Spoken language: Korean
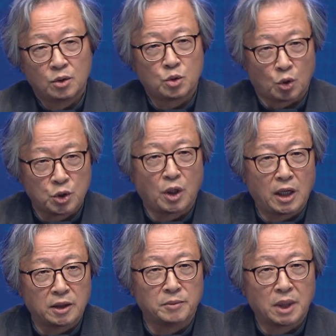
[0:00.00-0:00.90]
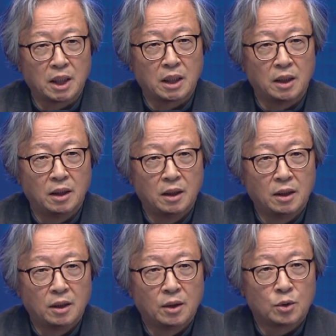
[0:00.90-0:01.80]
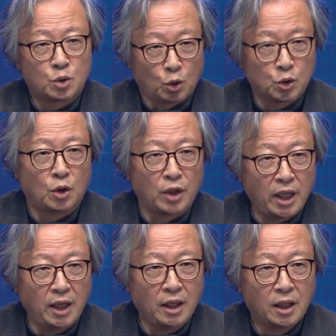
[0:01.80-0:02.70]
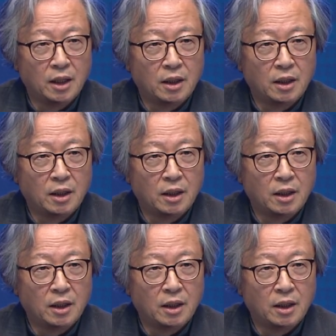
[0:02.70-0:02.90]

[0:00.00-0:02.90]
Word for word: 조선 아닙니까? 조선의